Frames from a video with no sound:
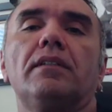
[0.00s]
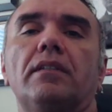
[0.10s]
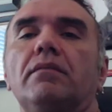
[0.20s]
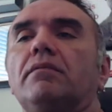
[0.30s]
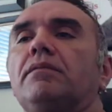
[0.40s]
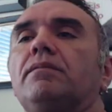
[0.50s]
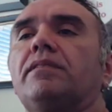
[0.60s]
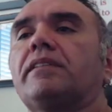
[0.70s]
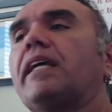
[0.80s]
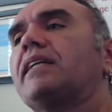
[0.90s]
Então
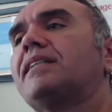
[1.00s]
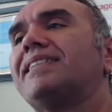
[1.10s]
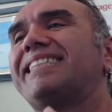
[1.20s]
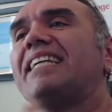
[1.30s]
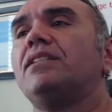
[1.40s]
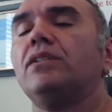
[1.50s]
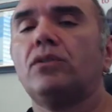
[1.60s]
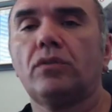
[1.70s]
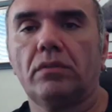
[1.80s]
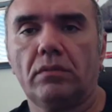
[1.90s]
esquece, sai
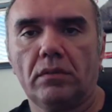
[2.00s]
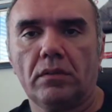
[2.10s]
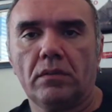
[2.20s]
disso.